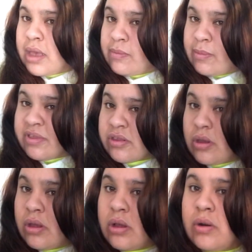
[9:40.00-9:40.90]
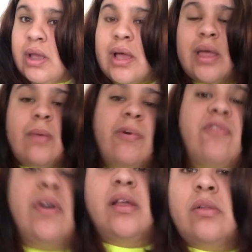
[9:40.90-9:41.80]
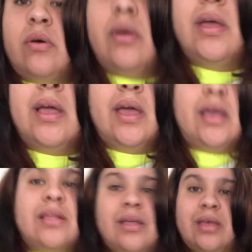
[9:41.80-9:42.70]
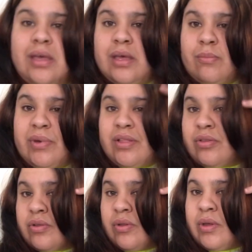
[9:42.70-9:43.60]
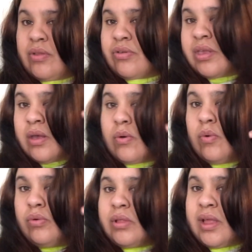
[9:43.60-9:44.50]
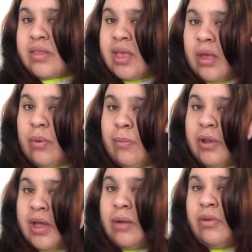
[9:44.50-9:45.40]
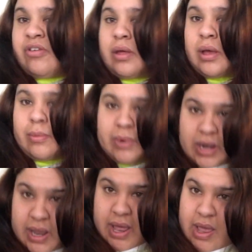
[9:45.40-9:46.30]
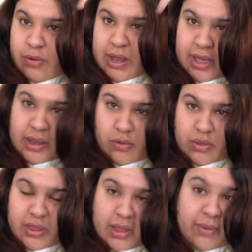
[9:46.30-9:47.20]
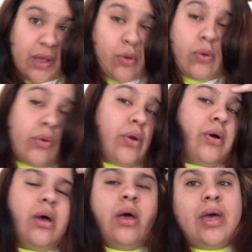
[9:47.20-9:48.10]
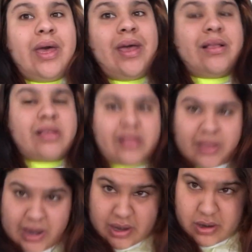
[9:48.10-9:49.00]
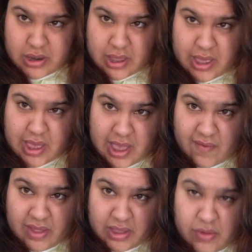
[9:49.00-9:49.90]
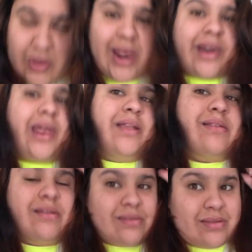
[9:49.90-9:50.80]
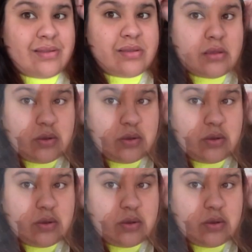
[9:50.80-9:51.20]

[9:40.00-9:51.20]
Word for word: Mi misión no es que quede perfecto, es que pues todo esto se junte así que voy a aplicar el bleach de acá por acá, en unas áreas donde está bien oscuro, etcétera, evadiendo las raíces.